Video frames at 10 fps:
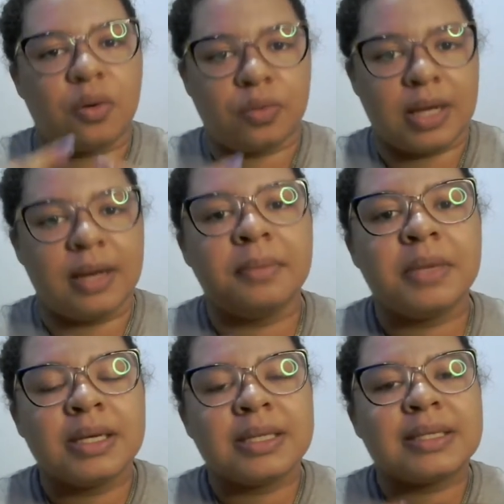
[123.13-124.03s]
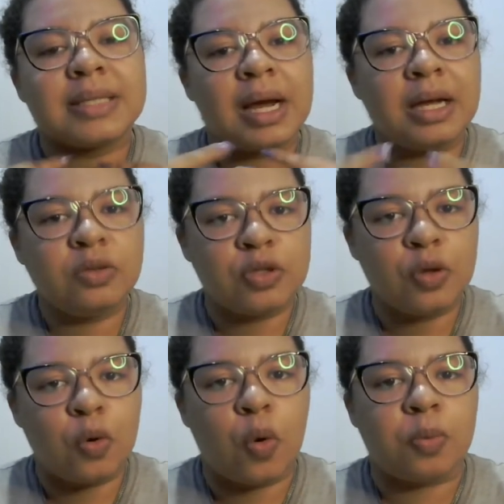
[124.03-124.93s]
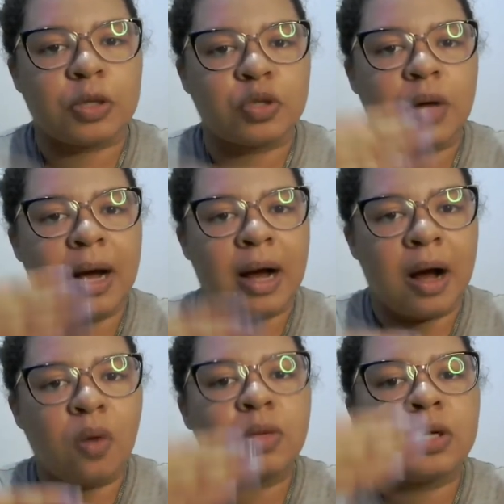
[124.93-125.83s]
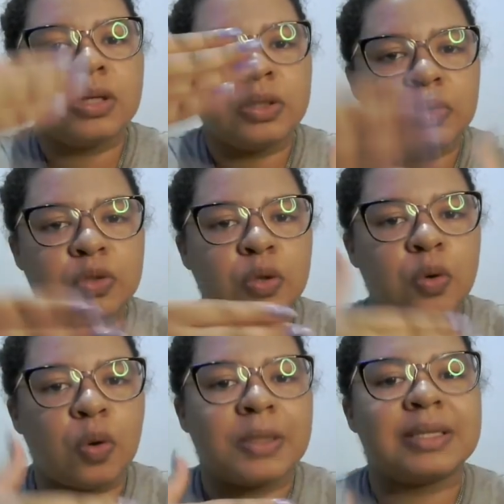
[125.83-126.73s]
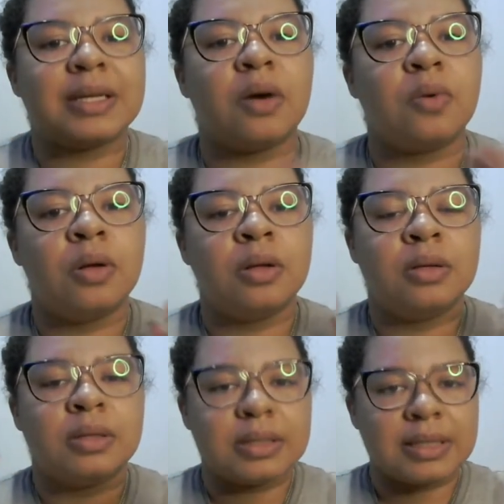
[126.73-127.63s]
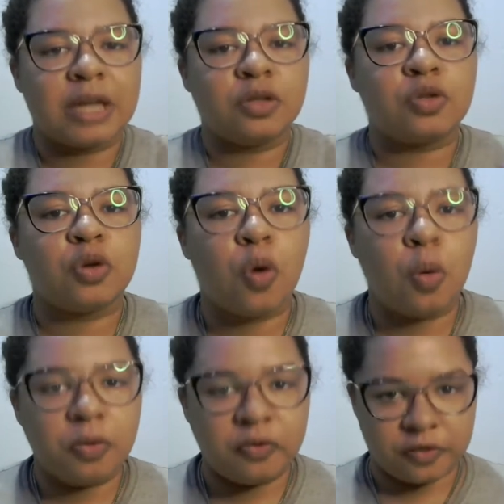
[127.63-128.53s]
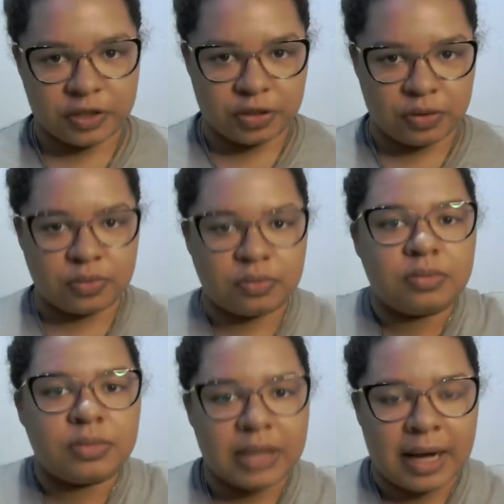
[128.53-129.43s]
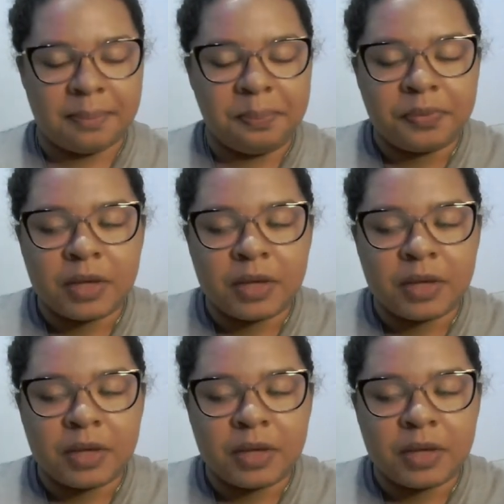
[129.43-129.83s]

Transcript: né? Sai do seu corpo, a sua alma e o seu corpo astral sai do seu corpo físico, tá?